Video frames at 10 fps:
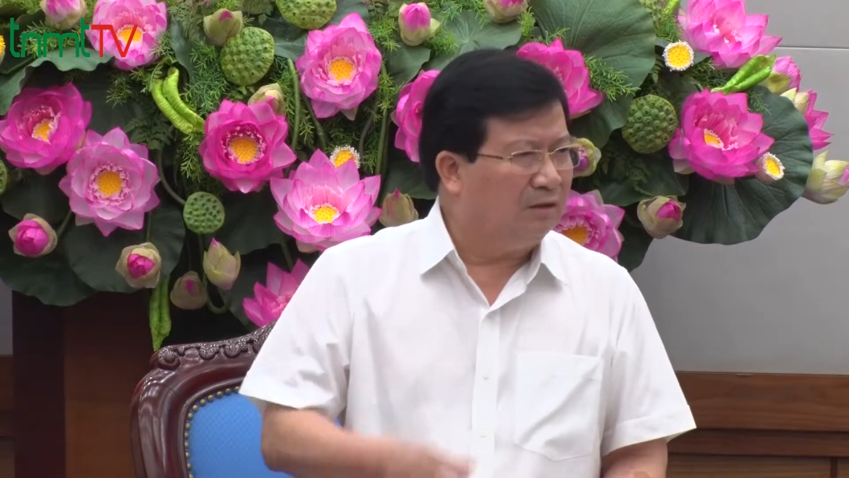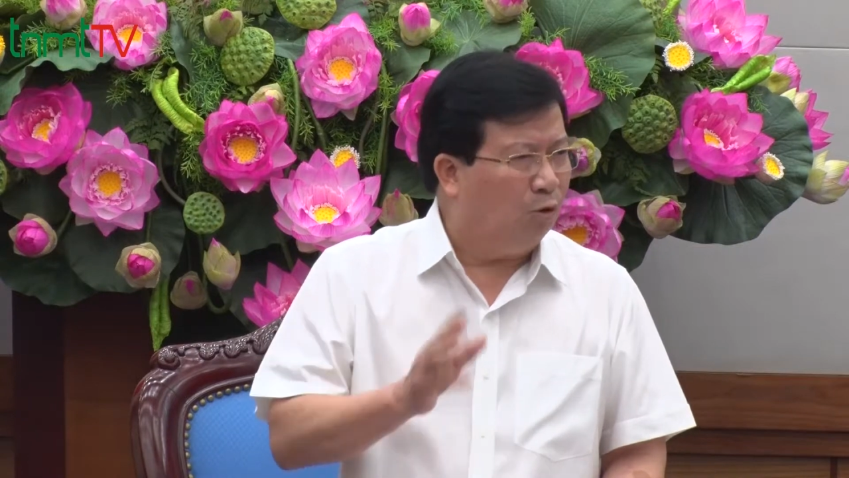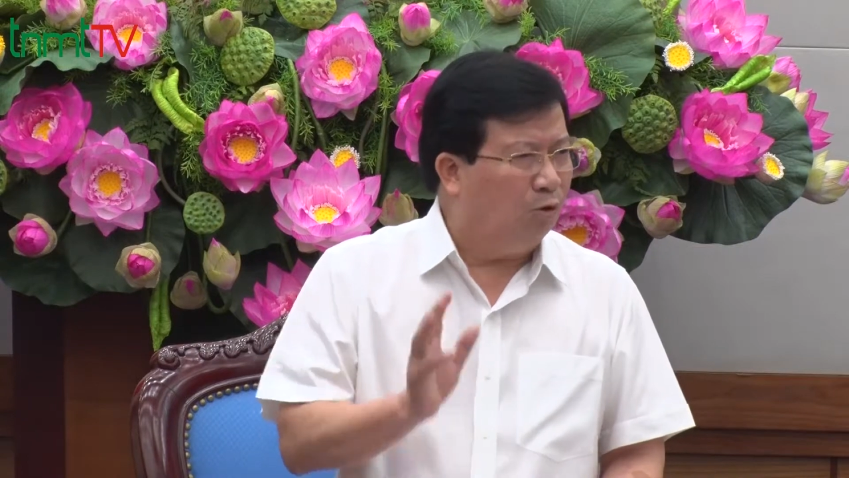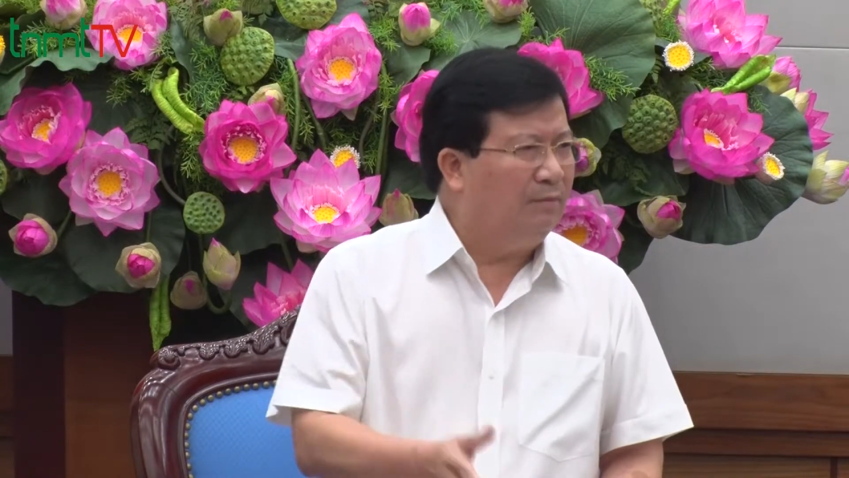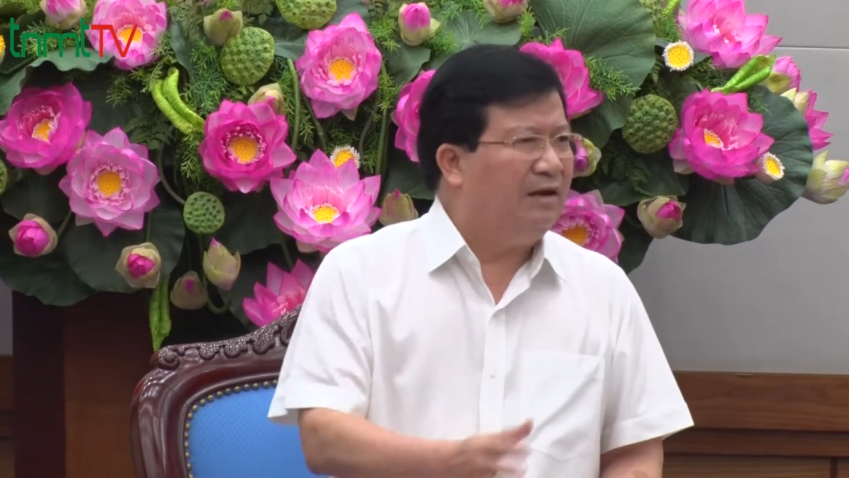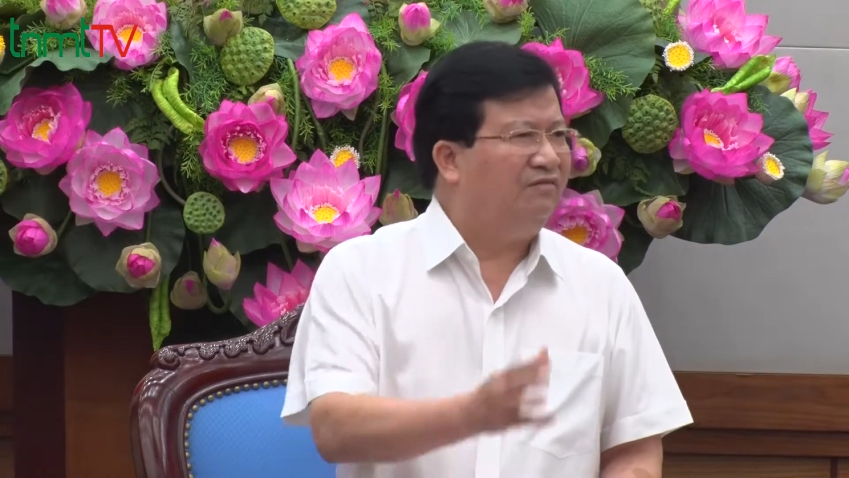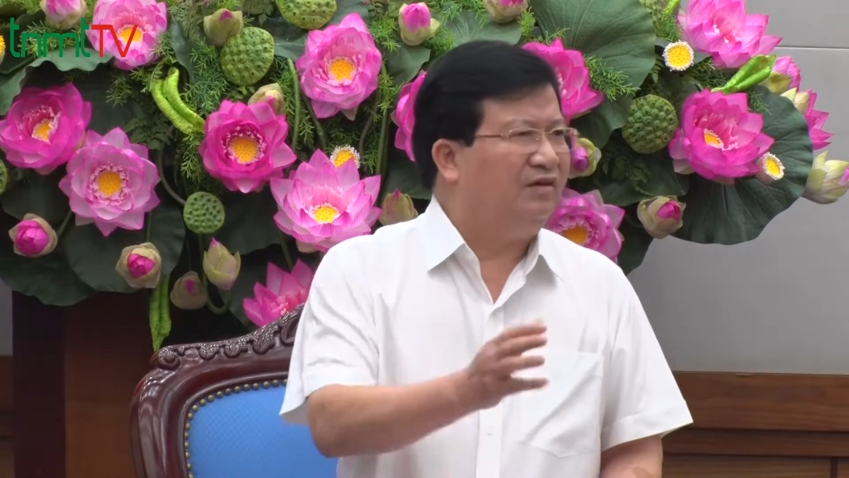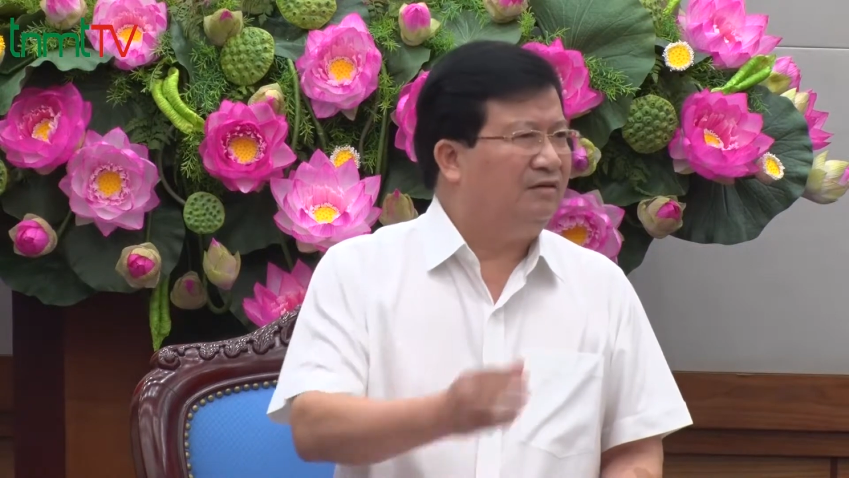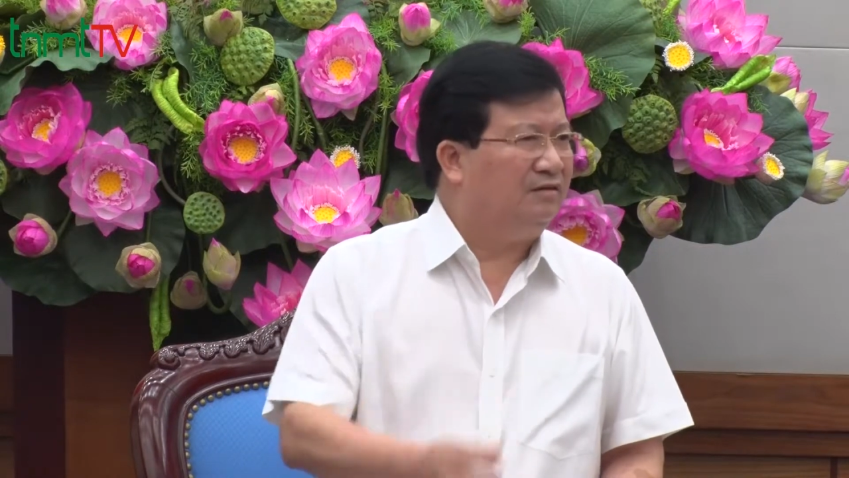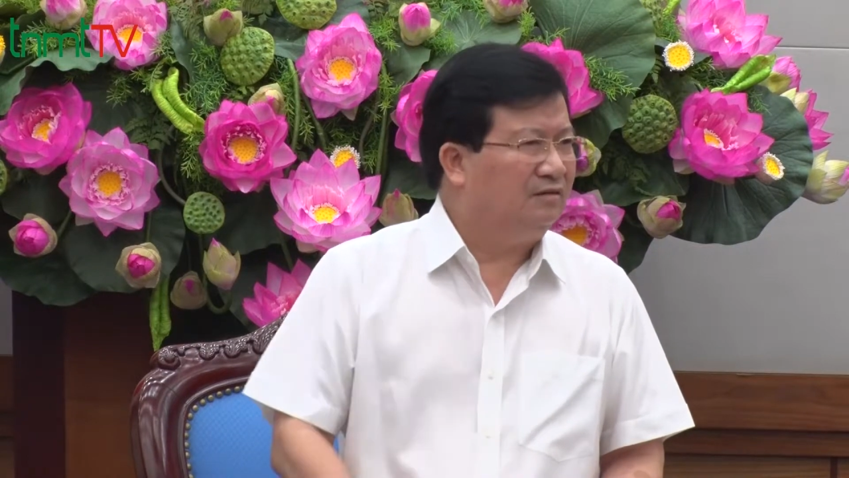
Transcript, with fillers: mà đủ là bền vững